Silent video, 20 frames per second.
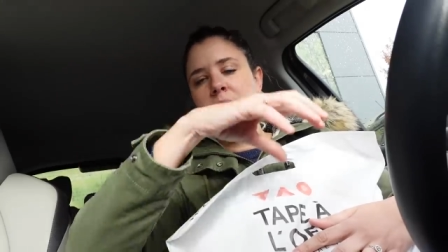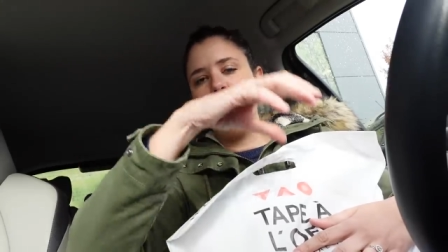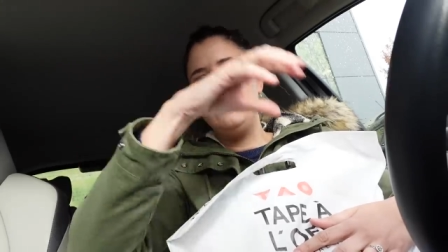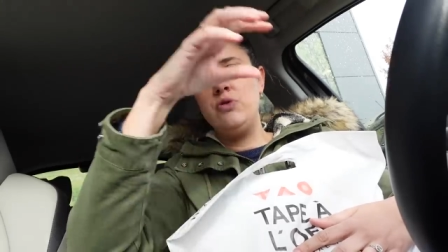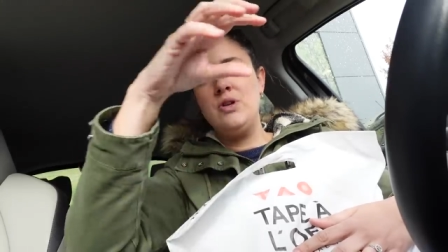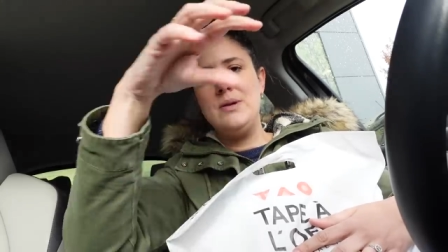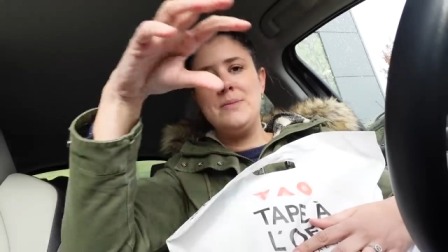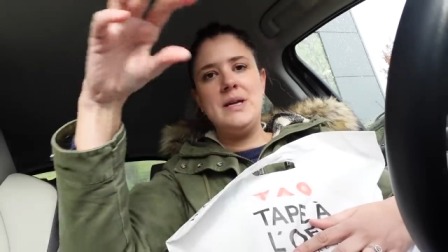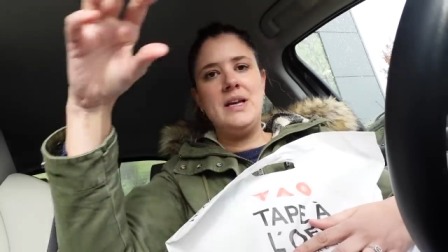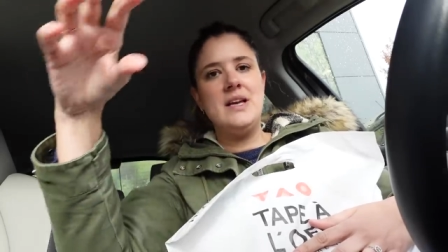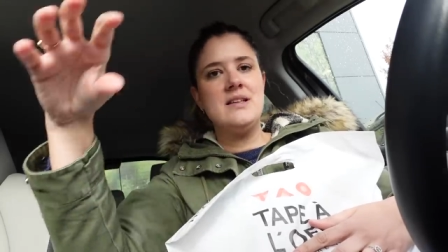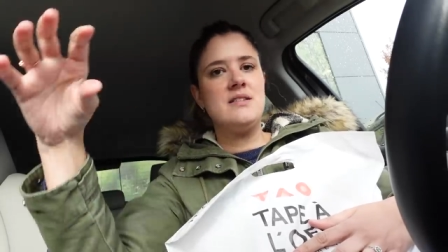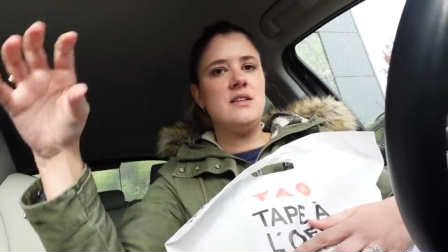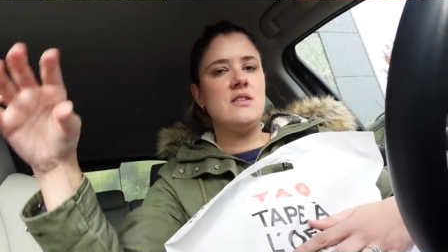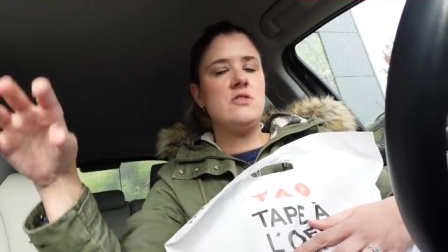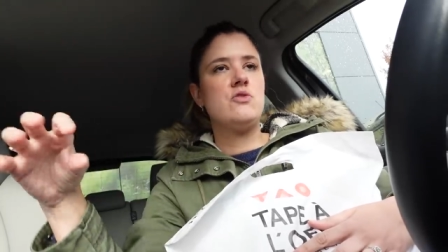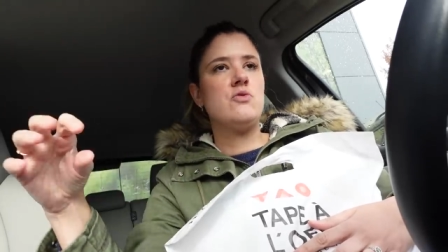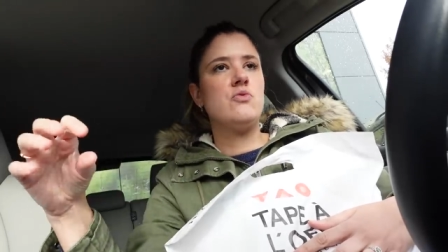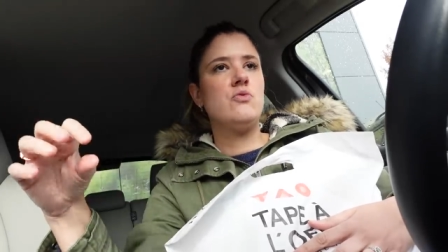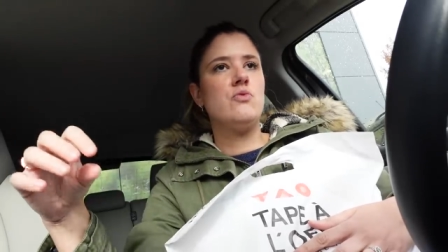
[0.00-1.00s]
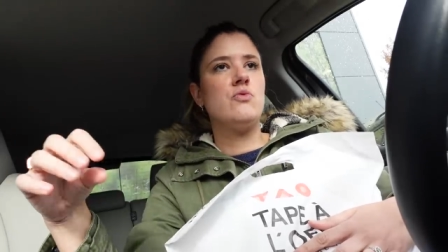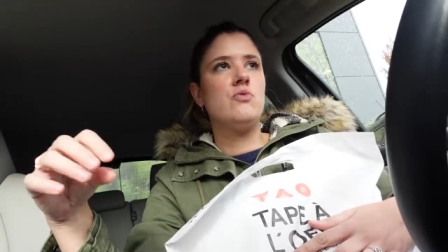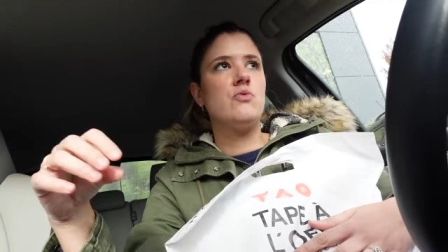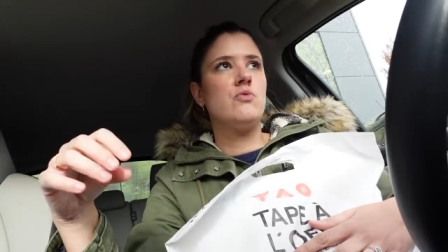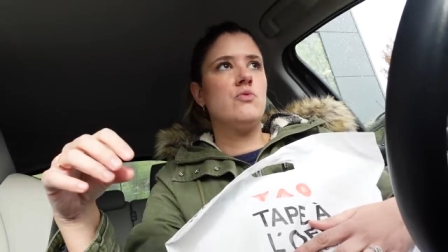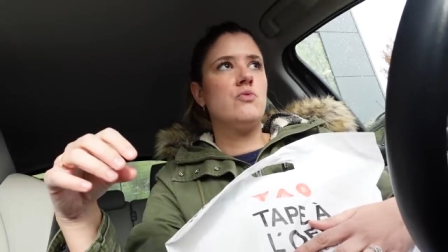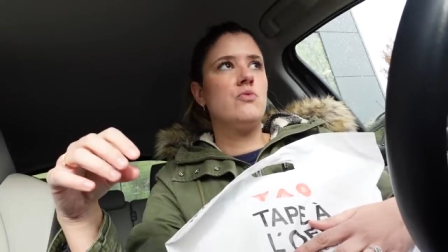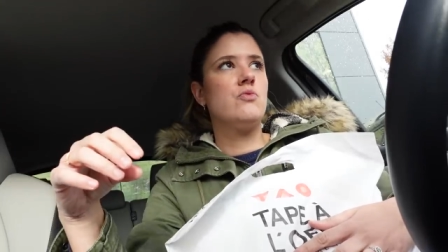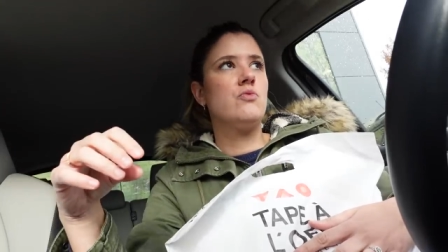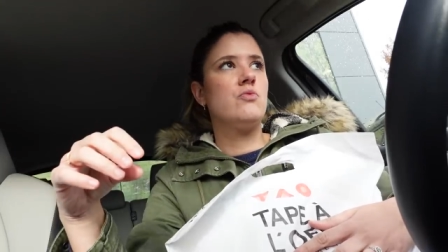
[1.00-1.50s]
mais tous les magasins
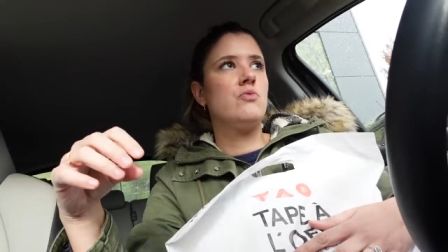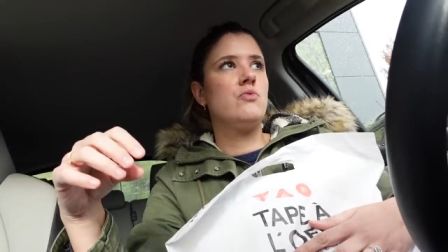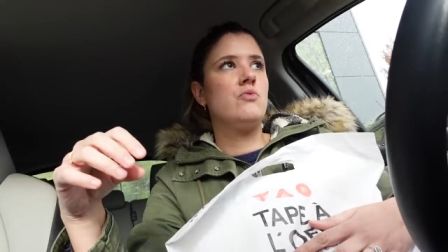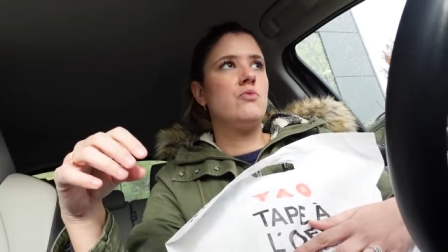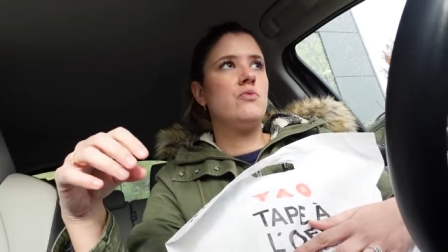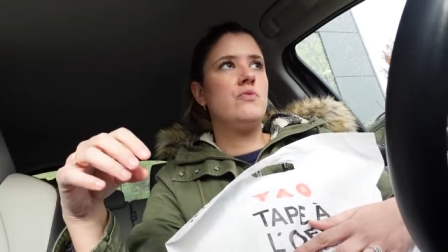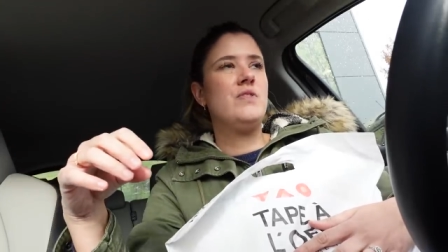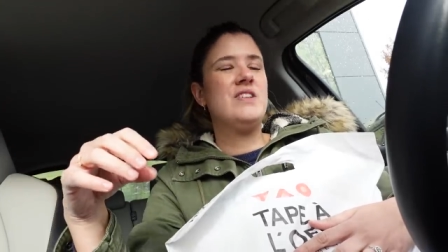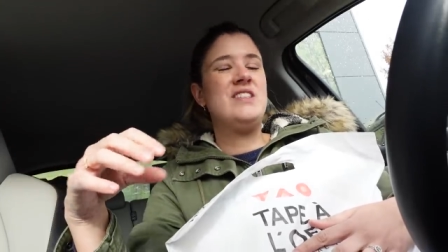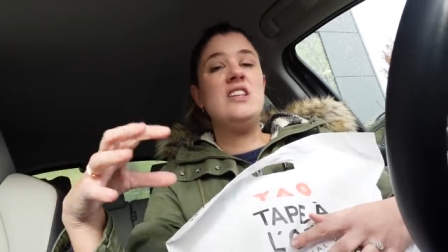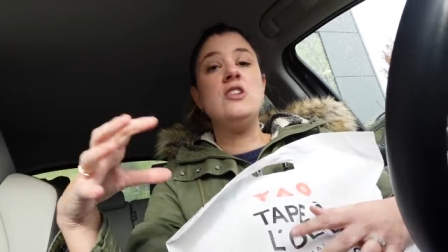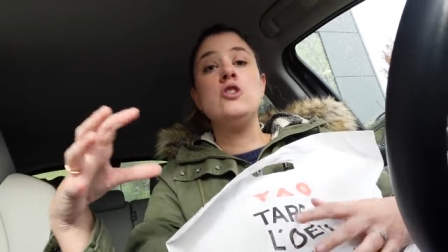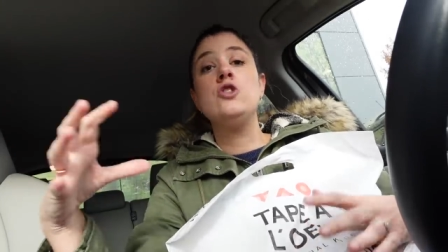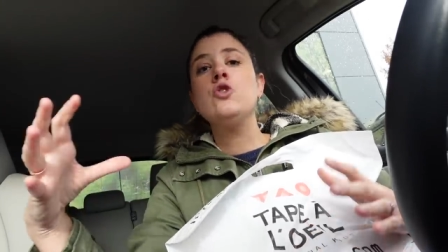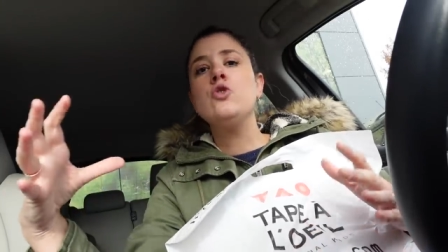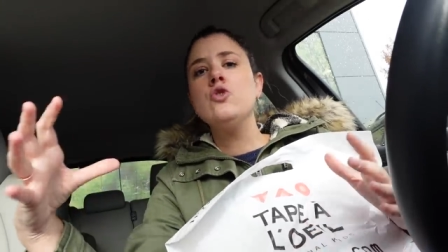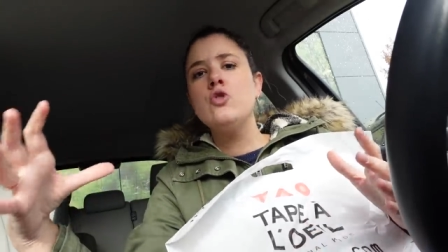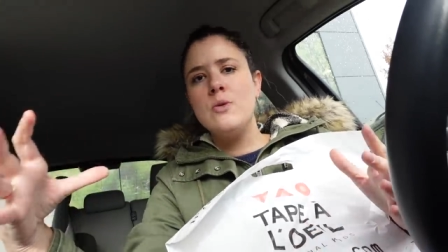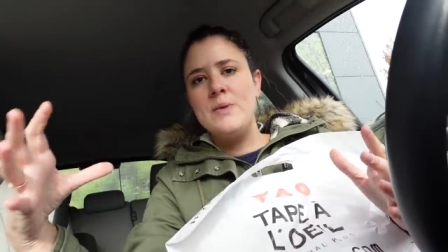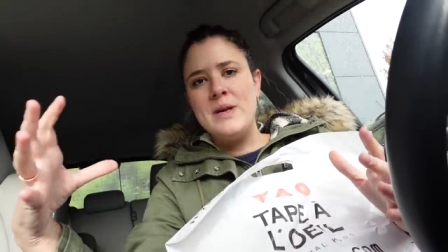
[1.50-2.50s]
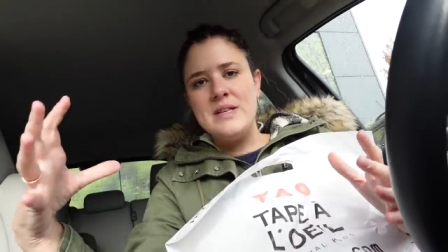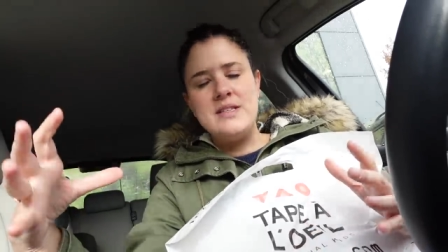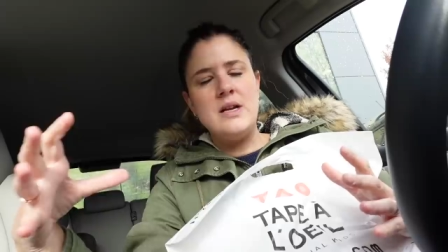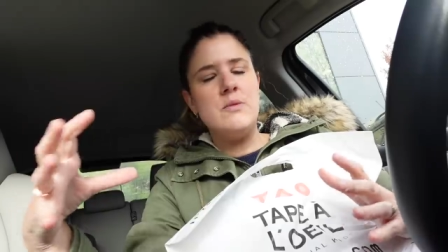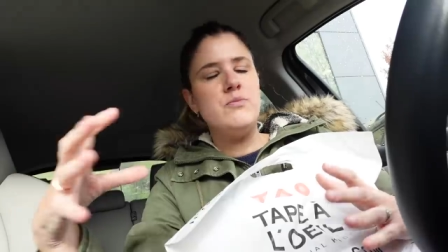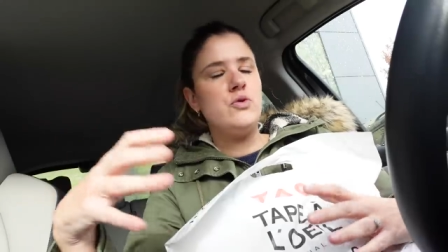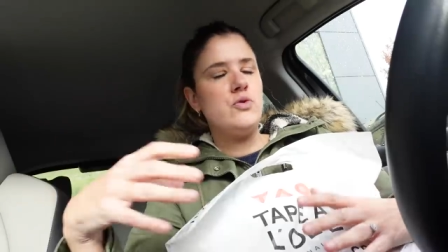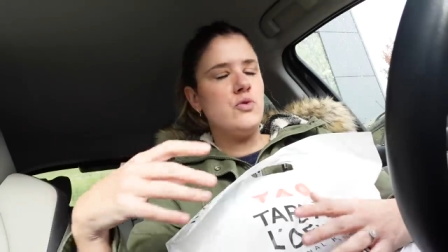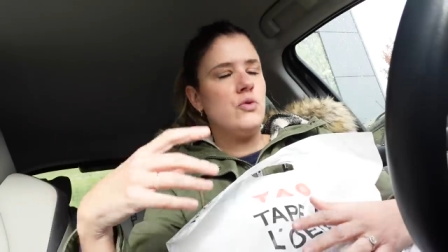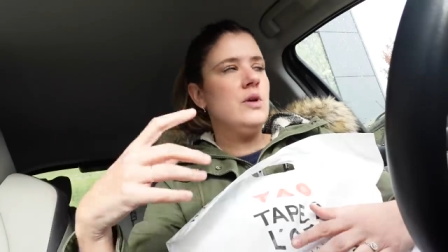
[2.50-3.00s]
sont... Enfin c'est une zone
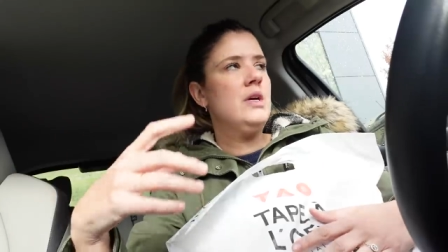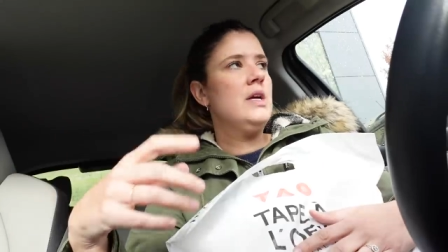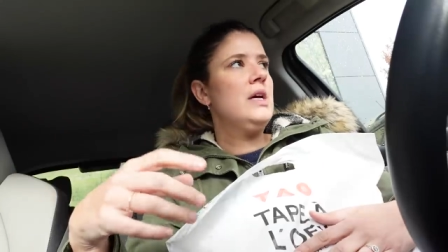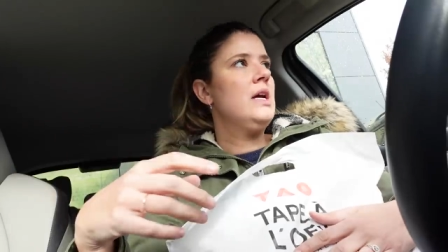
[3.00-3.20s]
commerciale plutôt.